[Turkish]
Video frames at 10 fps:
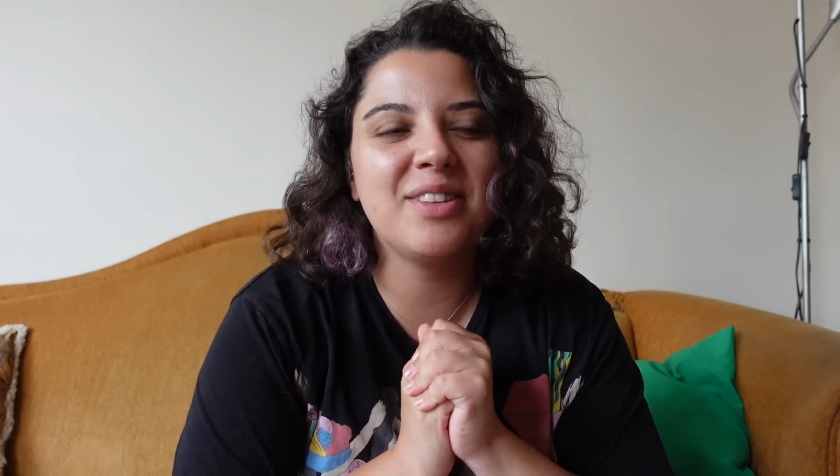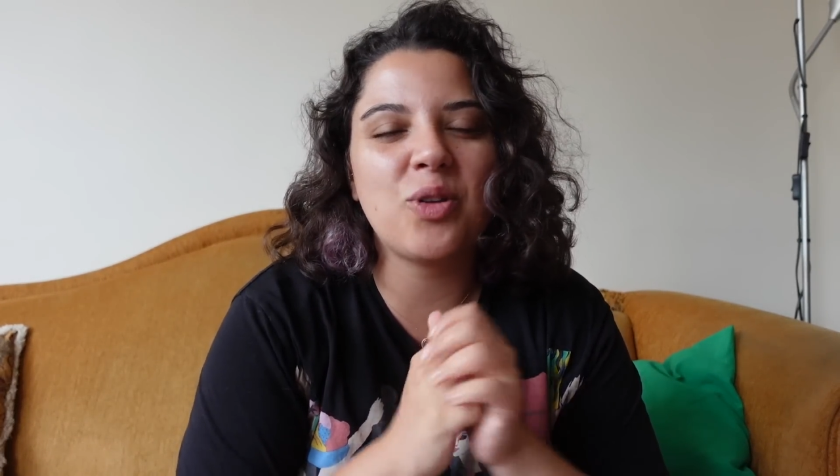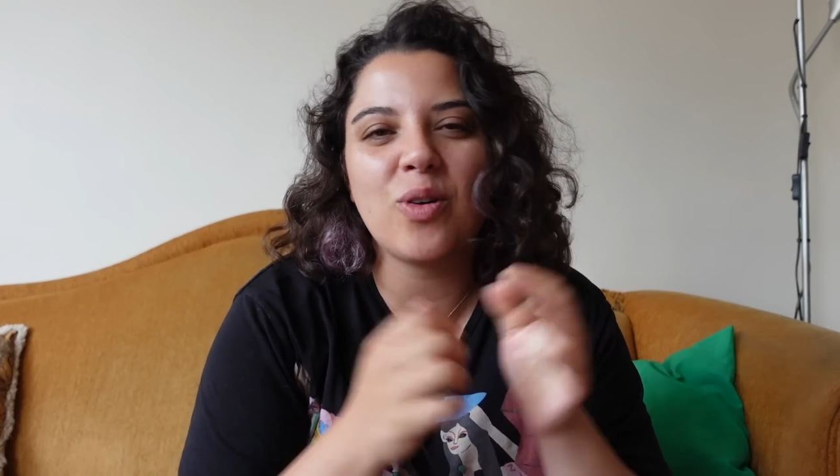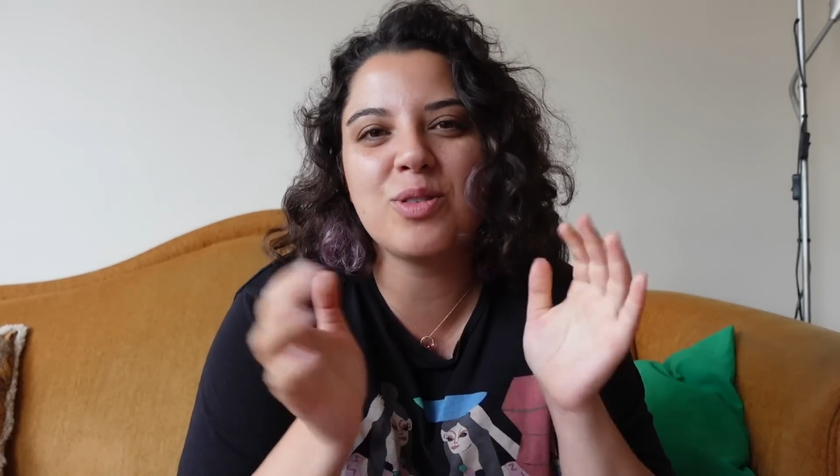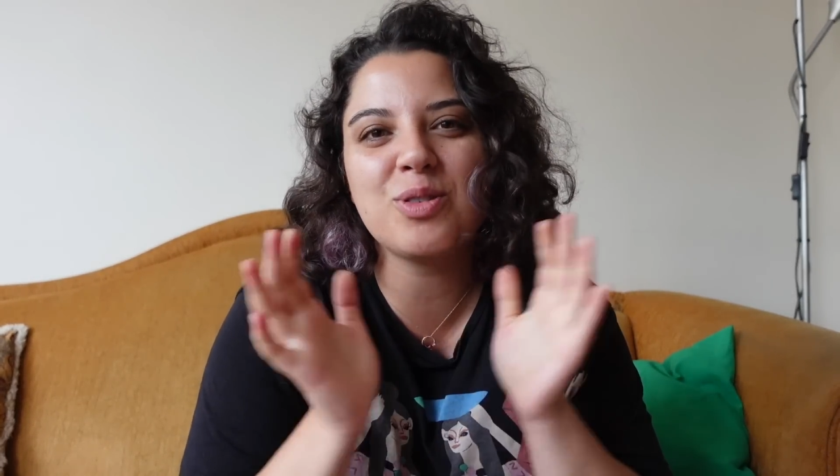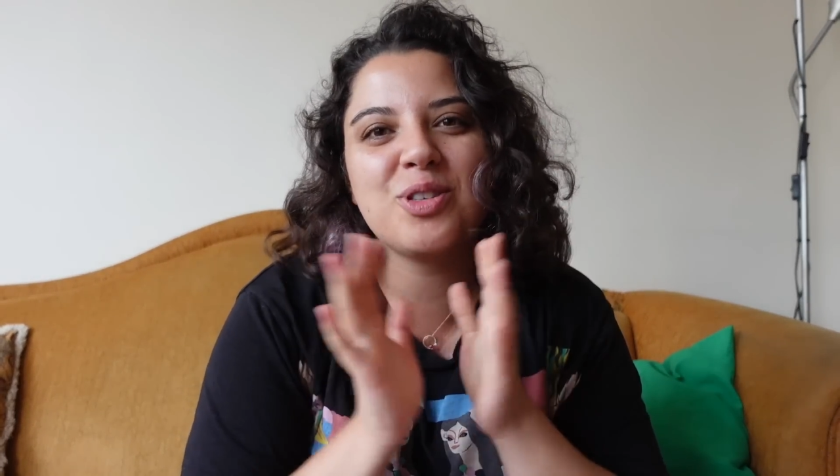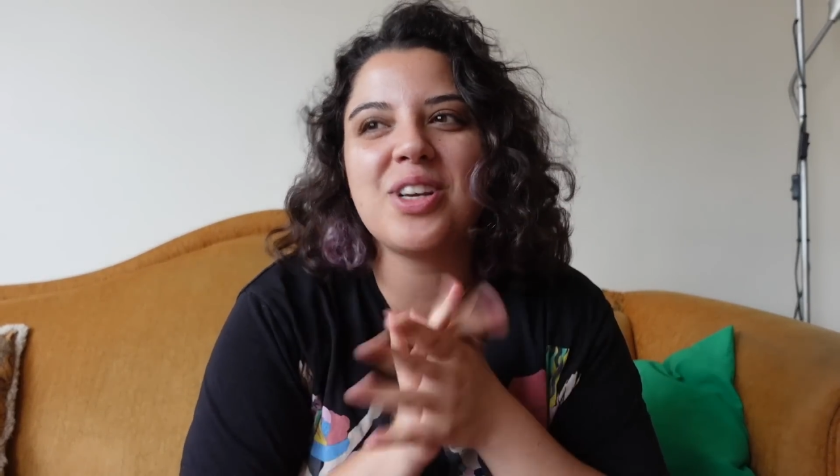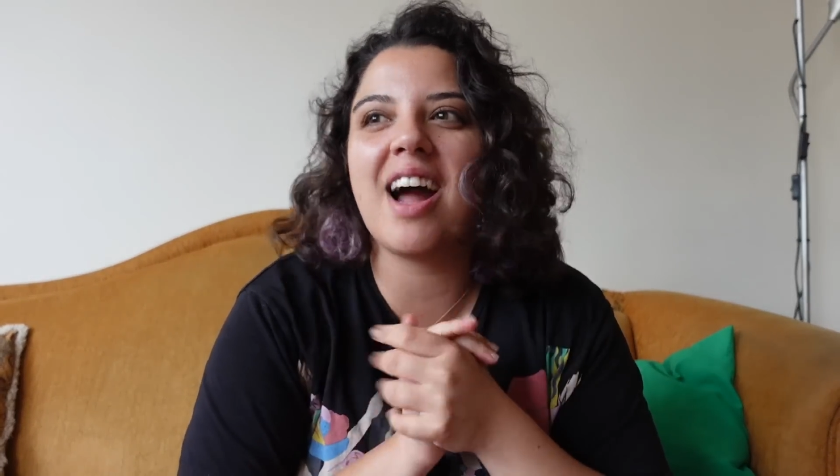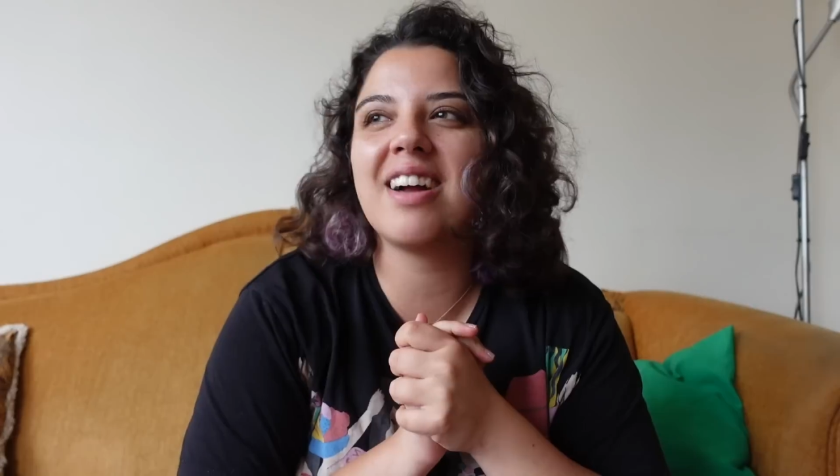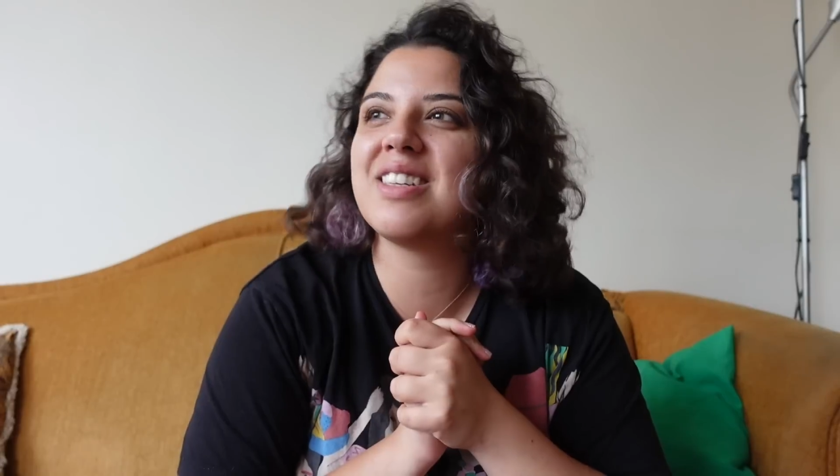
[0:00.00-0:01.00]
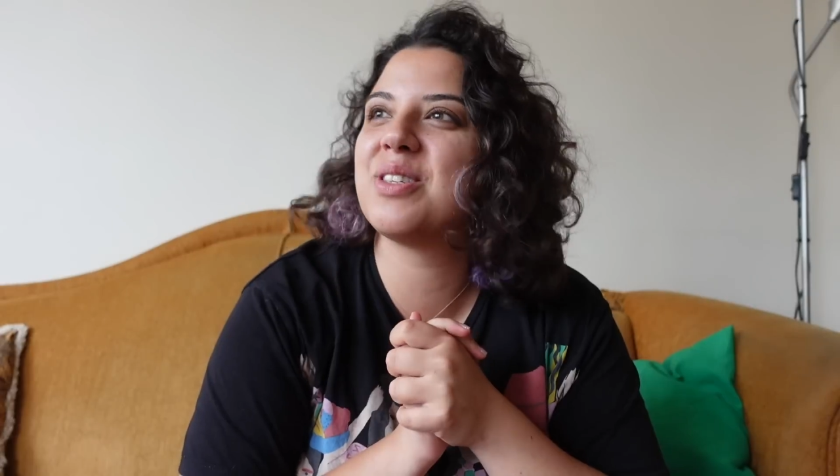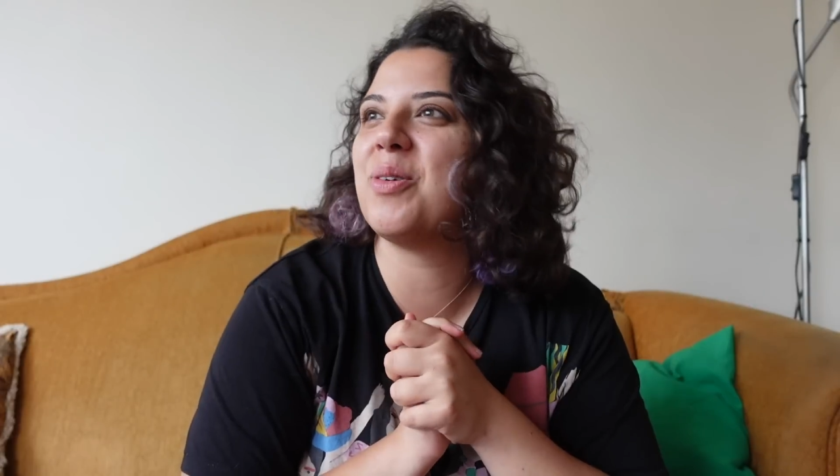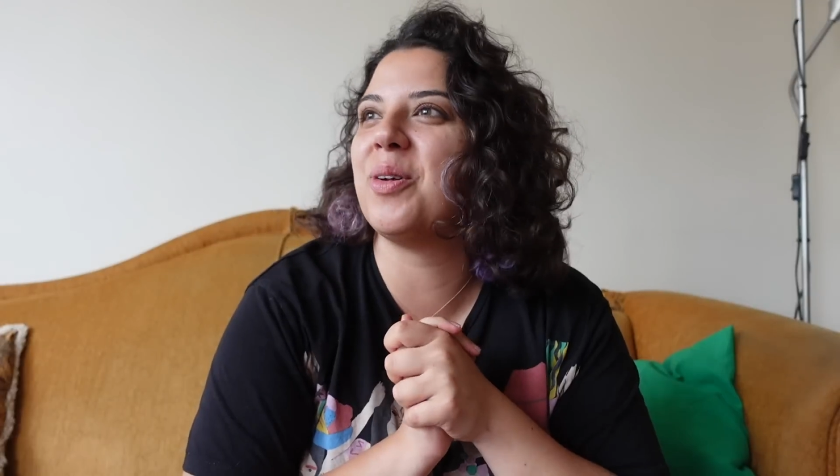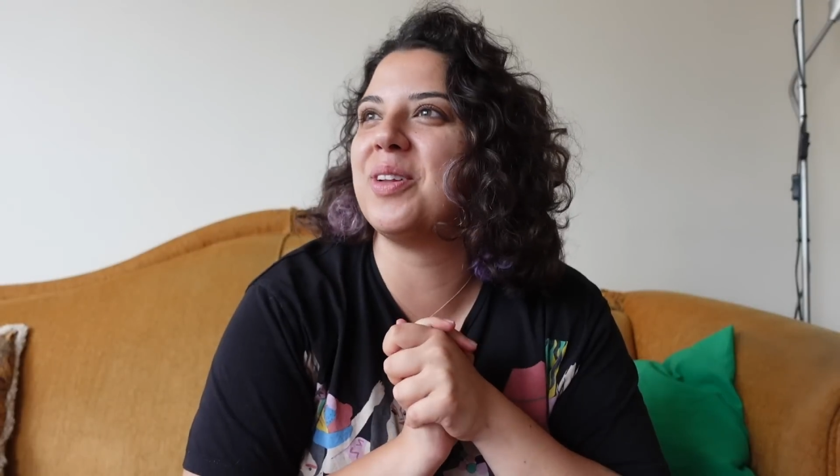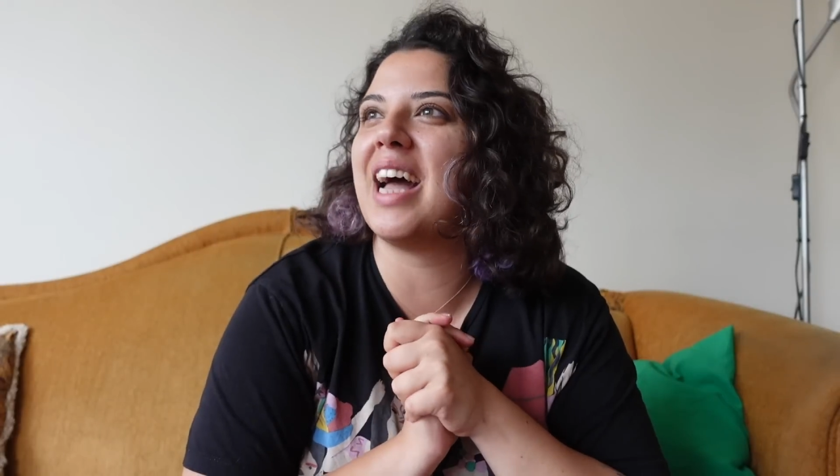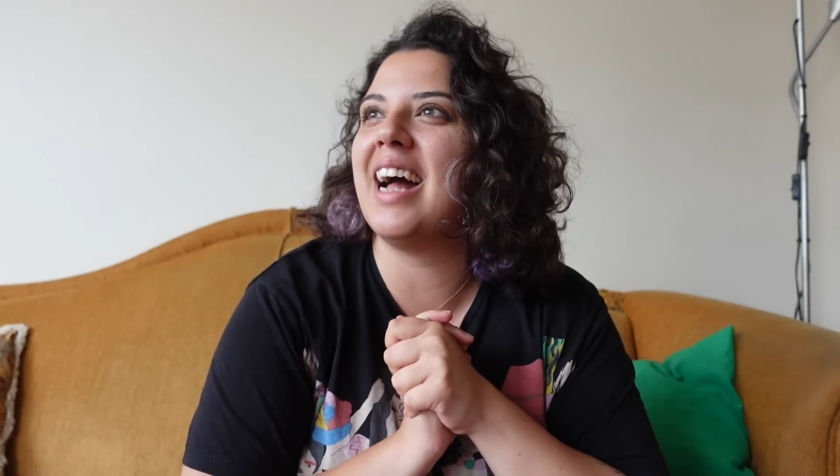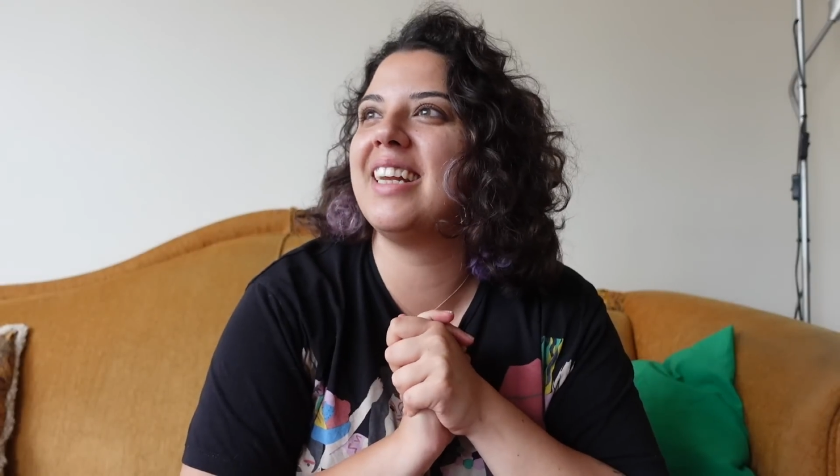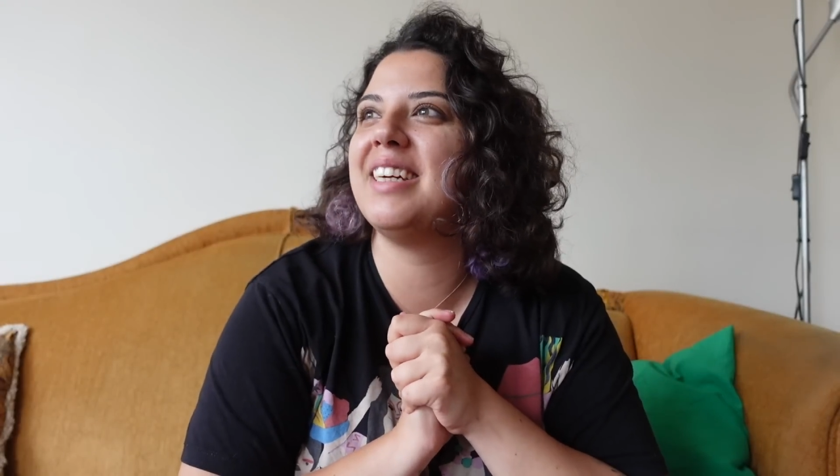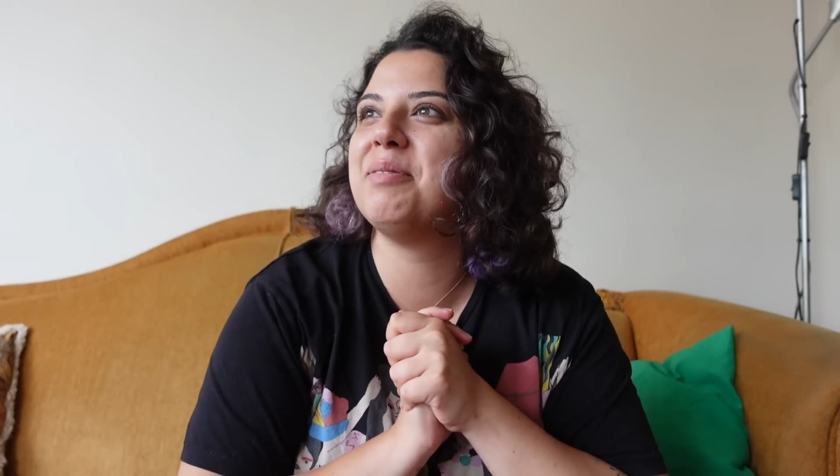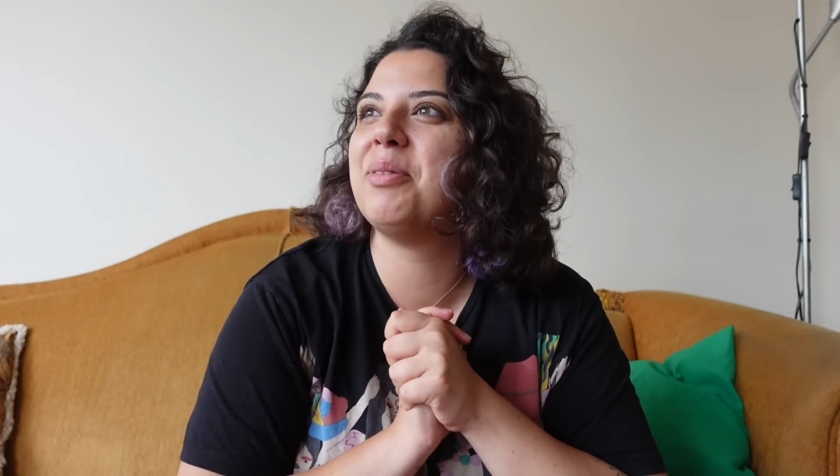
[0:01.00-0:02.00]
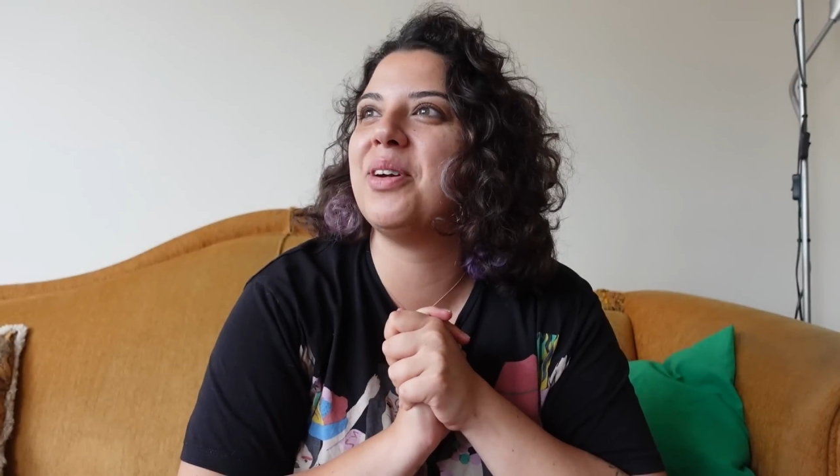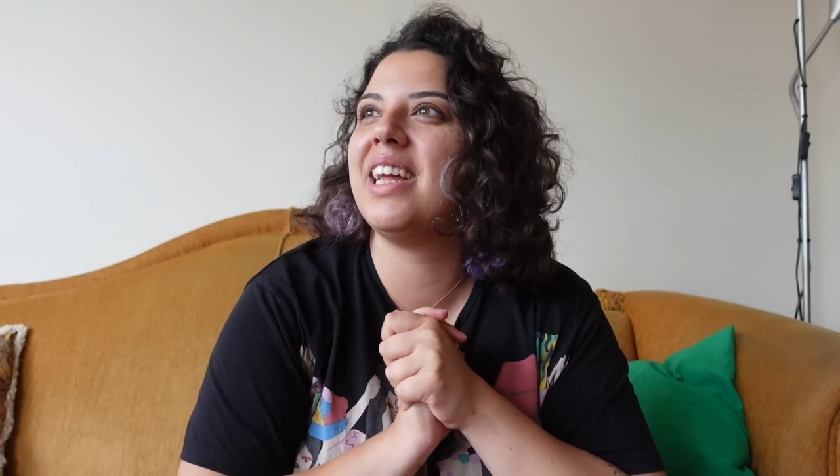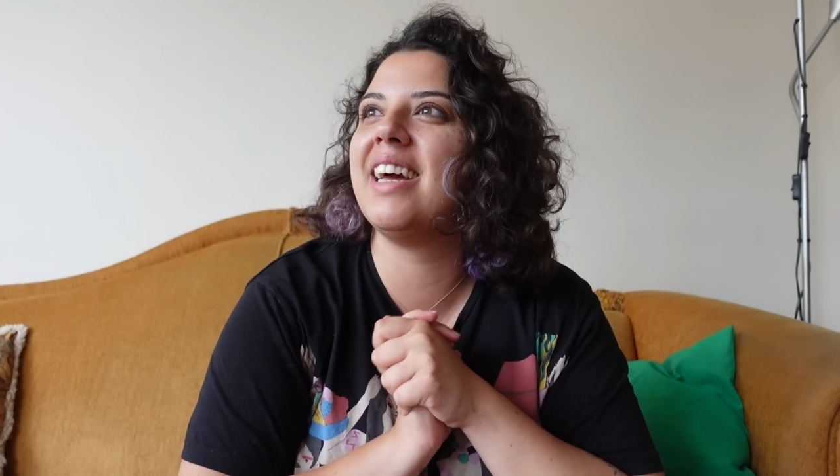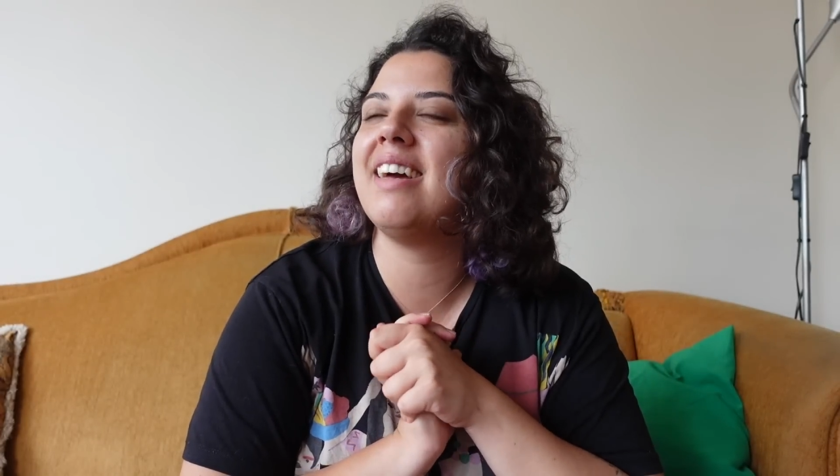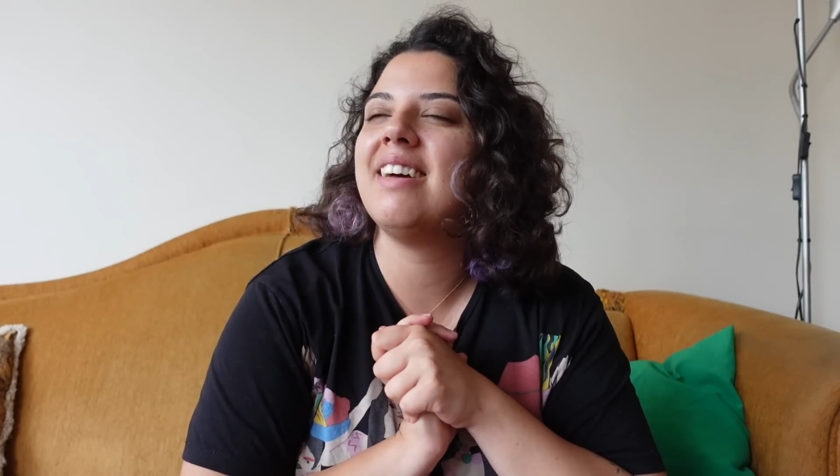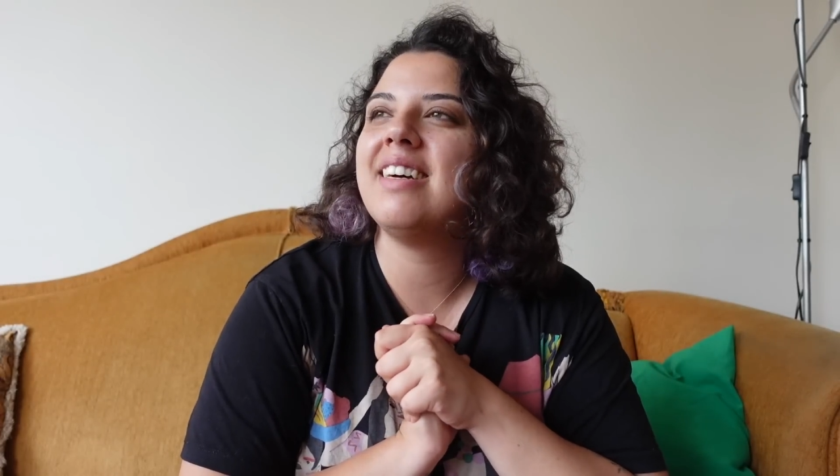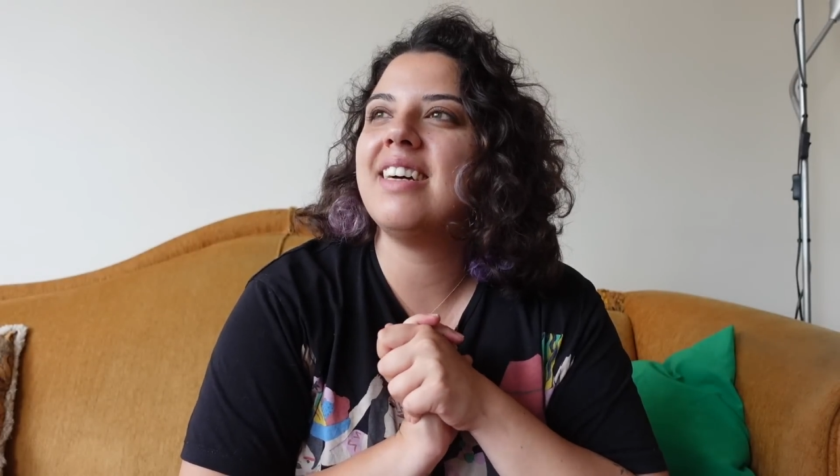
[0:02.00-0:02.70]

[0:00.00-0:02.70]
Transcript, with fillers: dost şarkısı oldu yani hani böyle